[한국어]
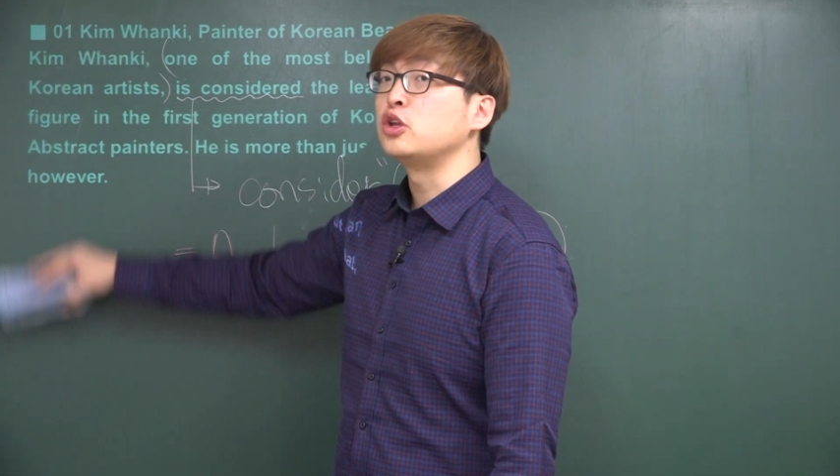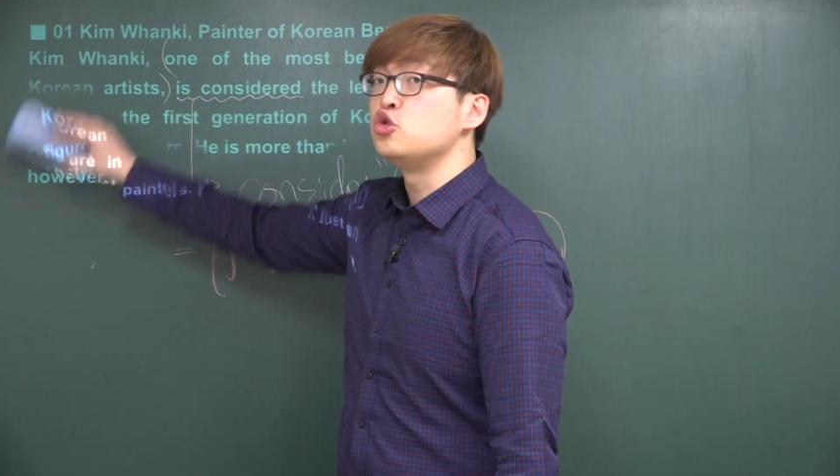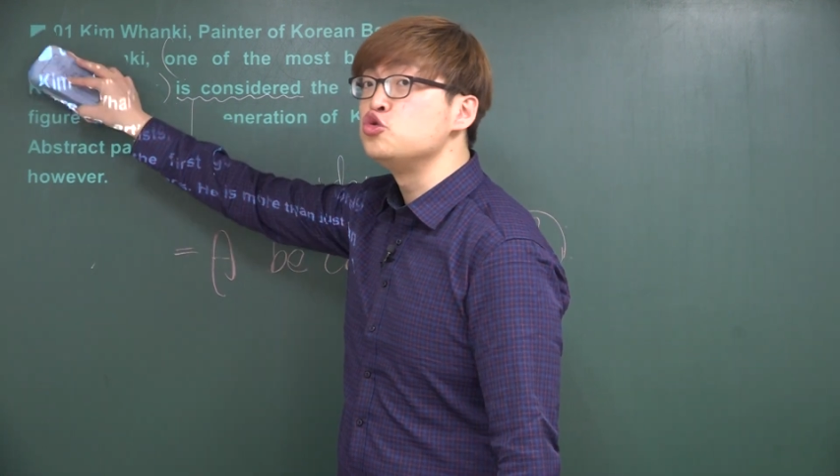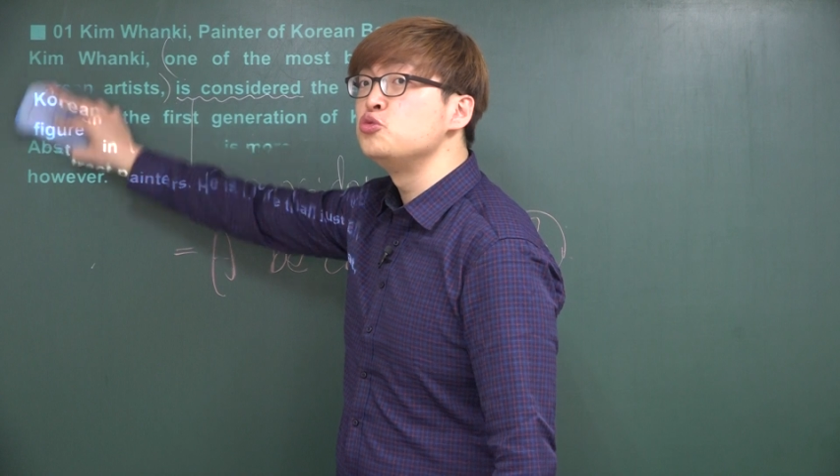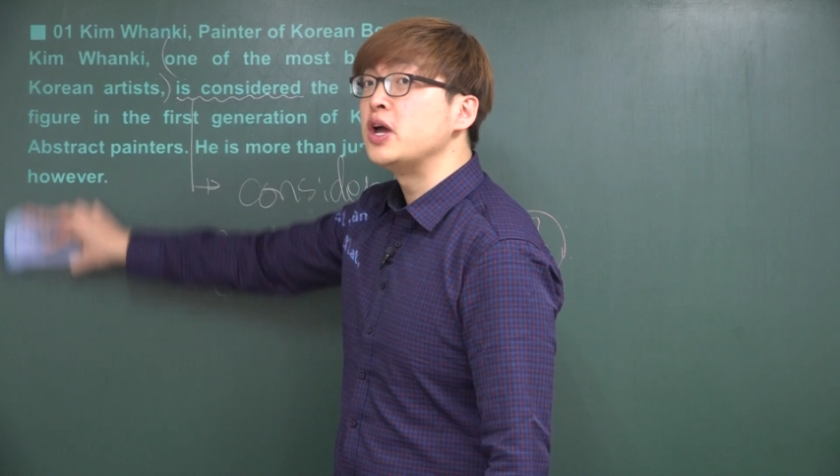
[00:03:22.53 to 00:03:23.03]
떤
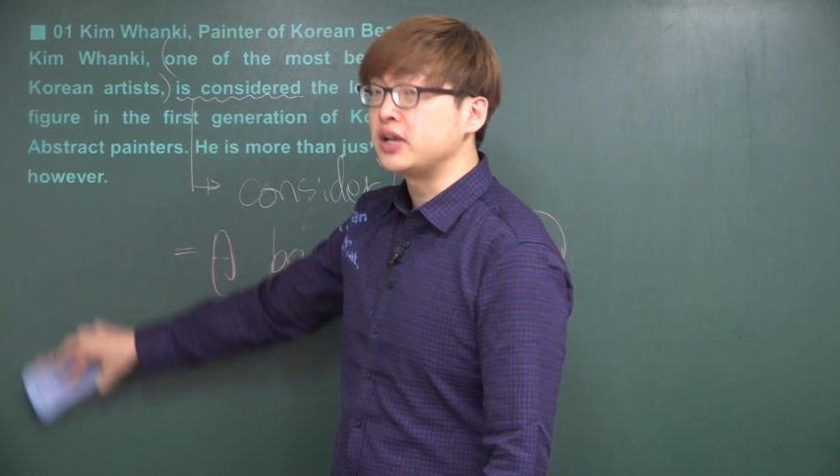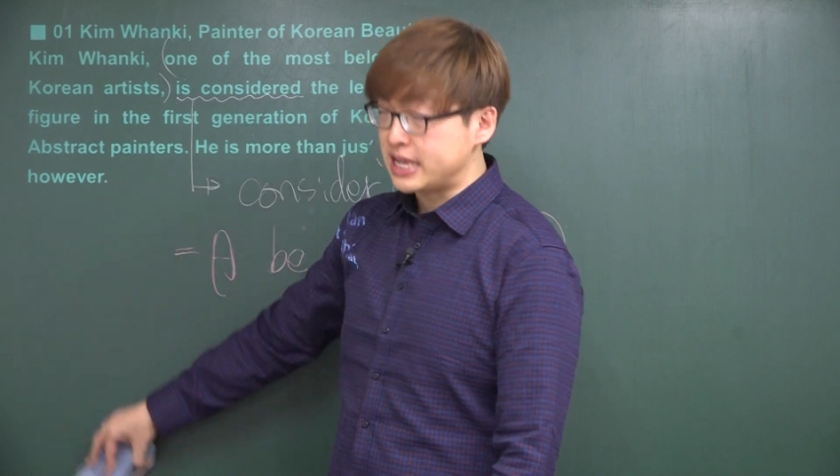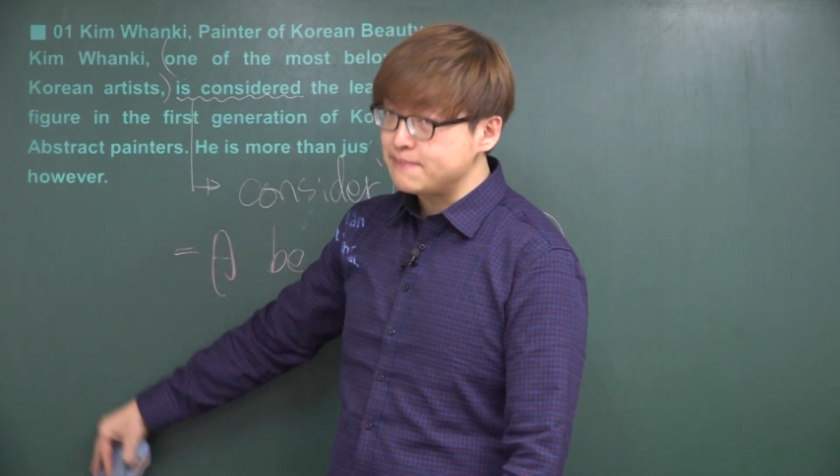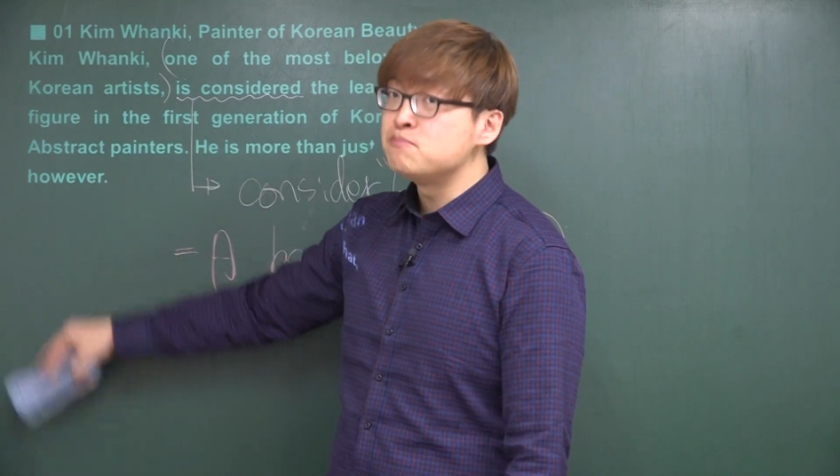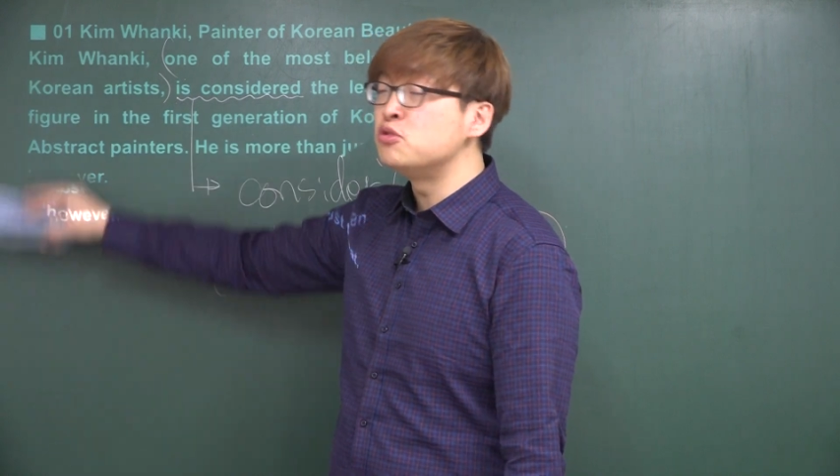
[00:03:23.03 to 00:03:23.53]
유명
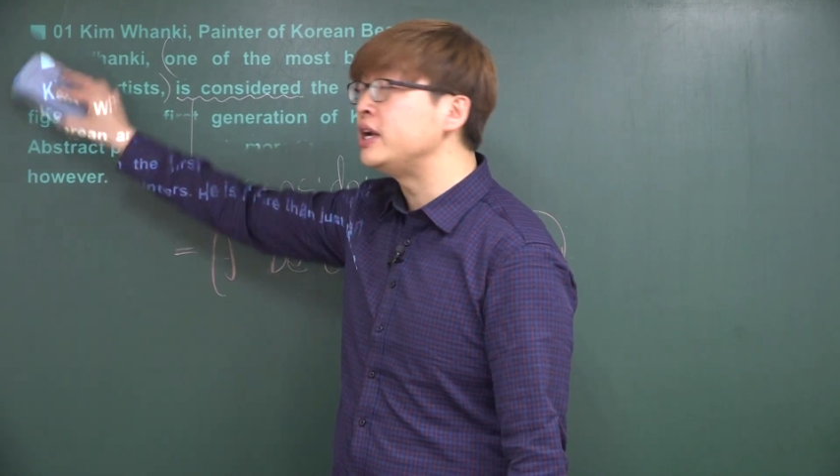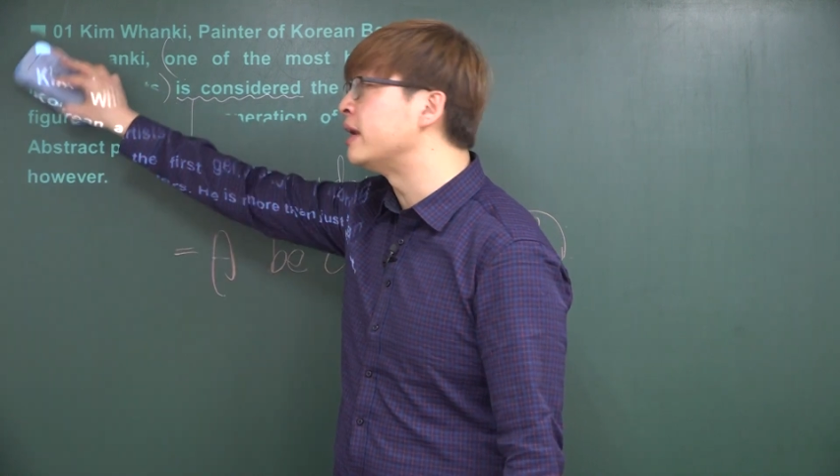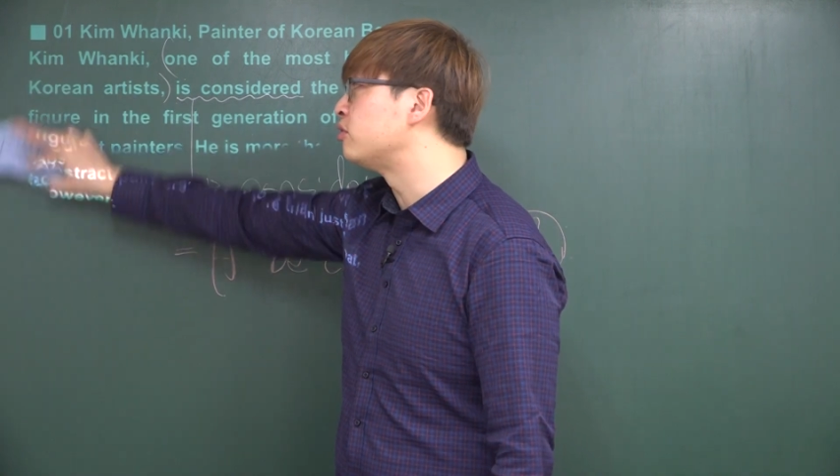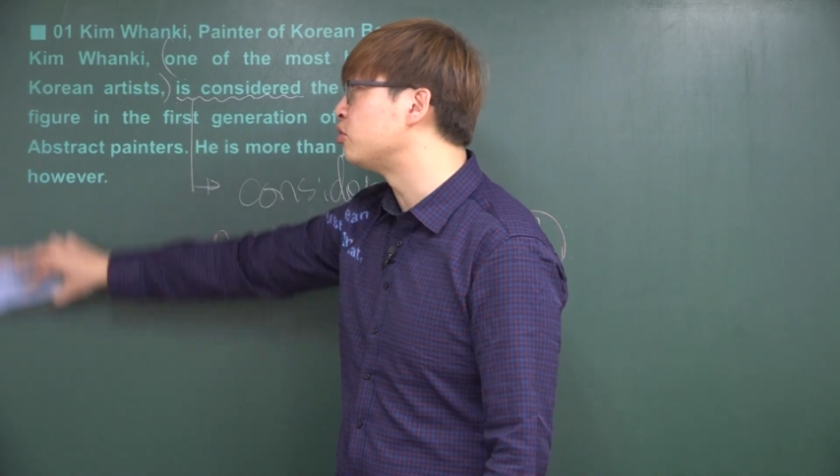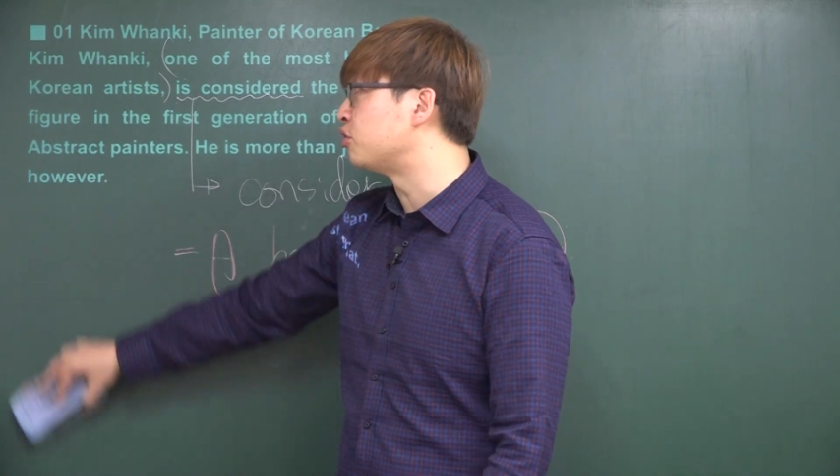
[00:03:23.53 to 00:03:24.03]

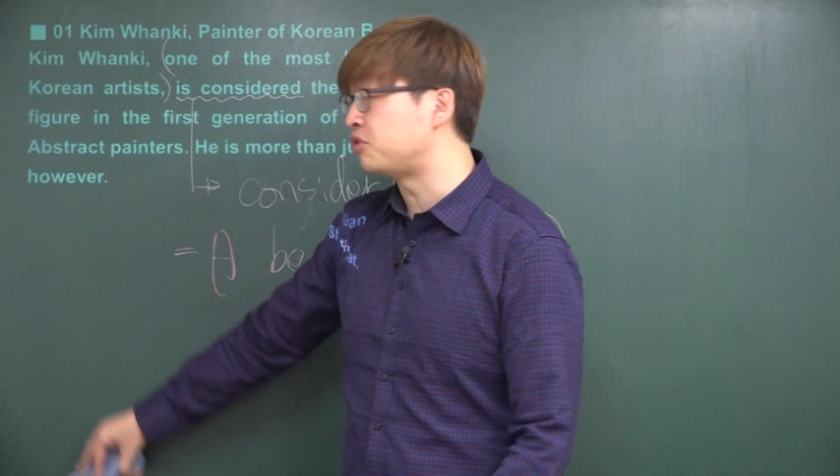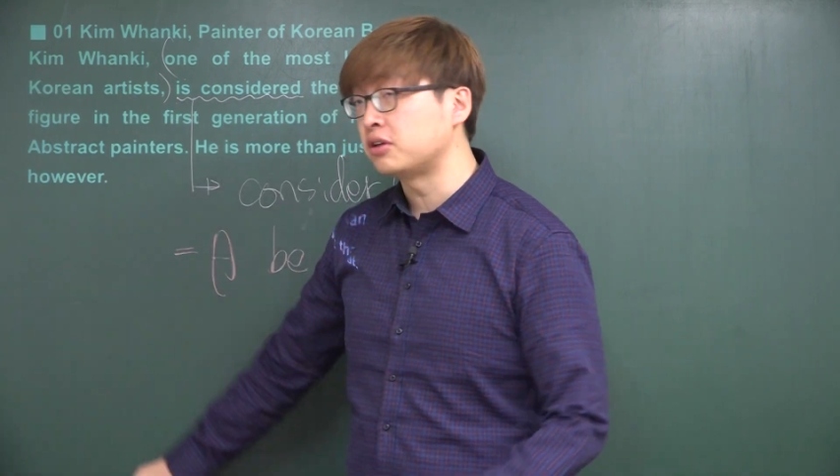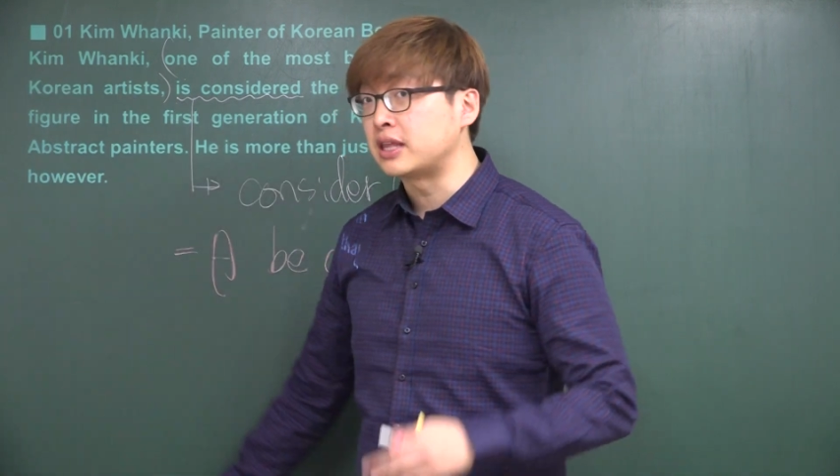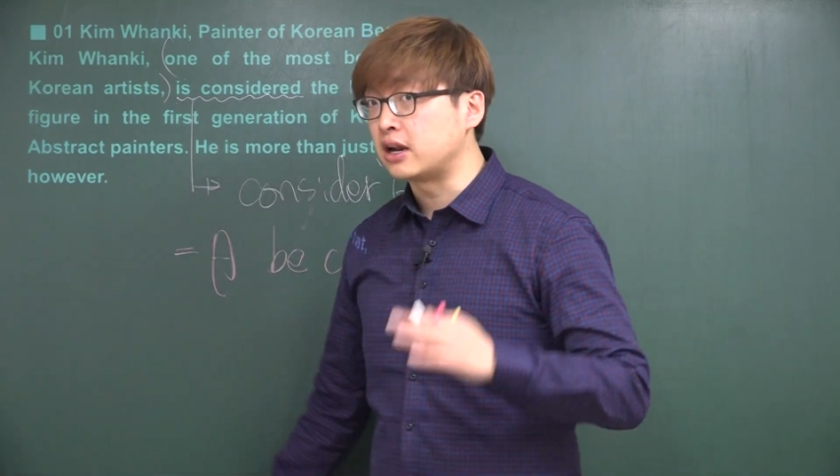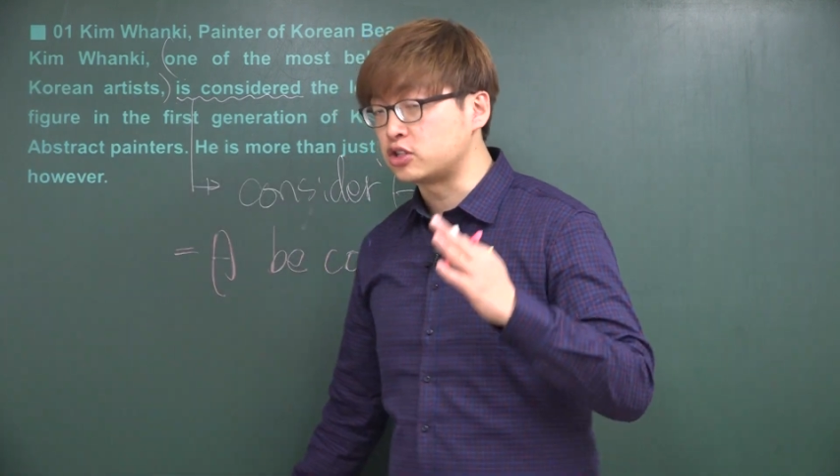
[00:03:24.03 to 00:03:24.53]
인물이란 뜻으로
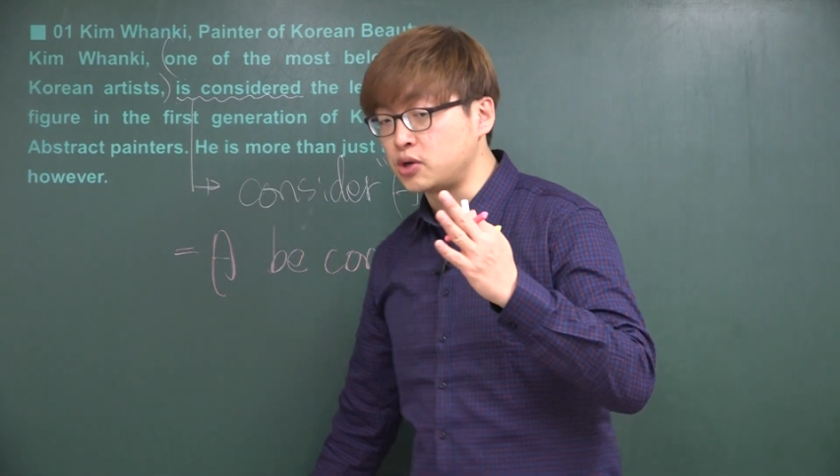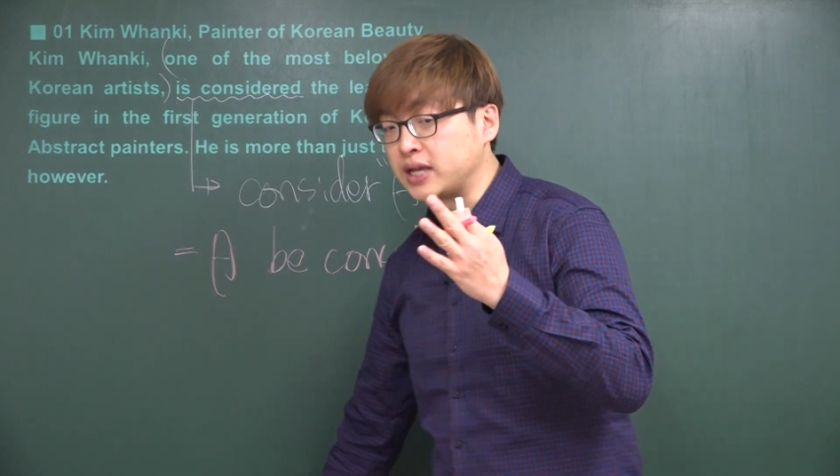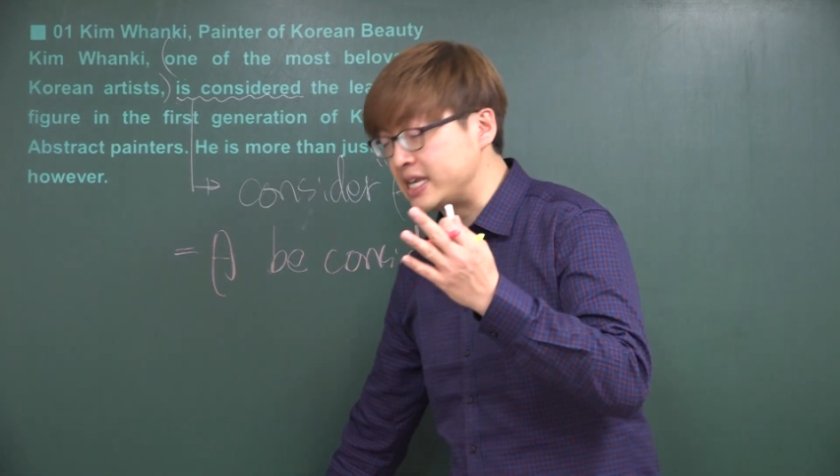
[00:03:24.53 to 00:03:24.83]
쓰였다는 거 정확히